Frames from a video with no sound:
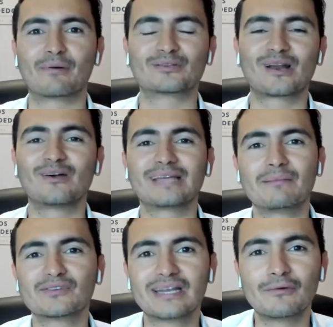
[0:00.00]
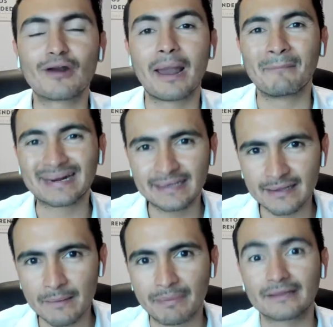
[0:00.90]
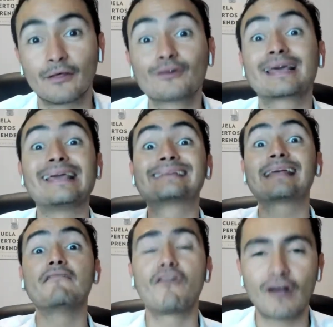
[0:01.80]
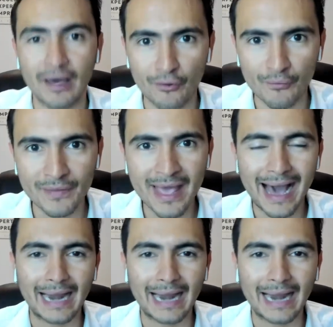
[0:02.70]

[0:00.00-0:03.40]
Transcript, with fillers: y por otro lado tenemos el libro La marca del emprendedor, que ya está enfocado